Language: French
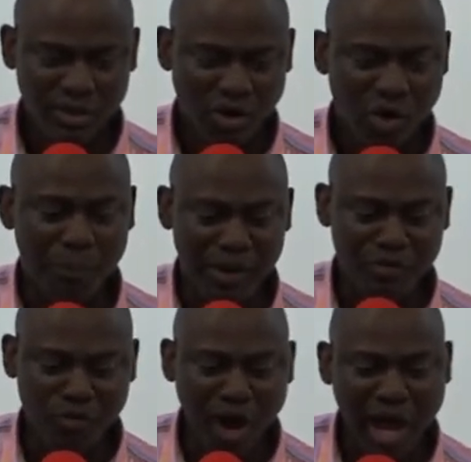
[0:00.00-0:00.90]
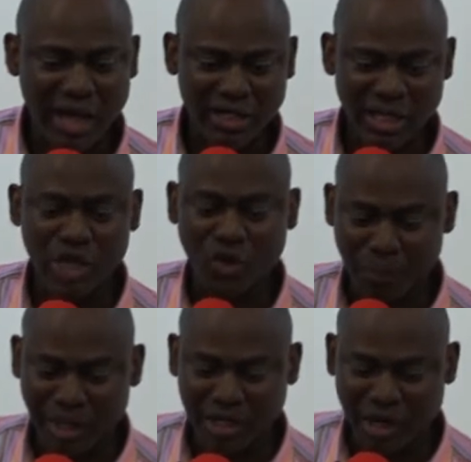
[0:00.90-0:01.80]
On peut voir et
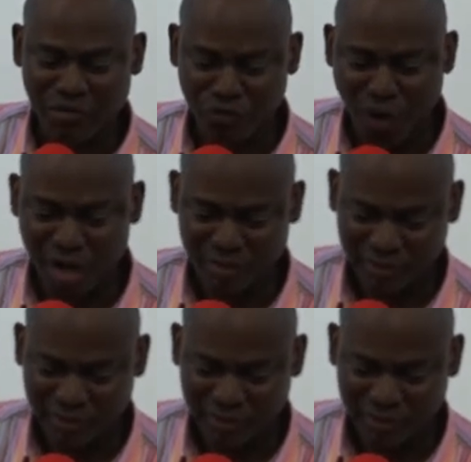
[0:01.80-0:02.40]
comprendre la foi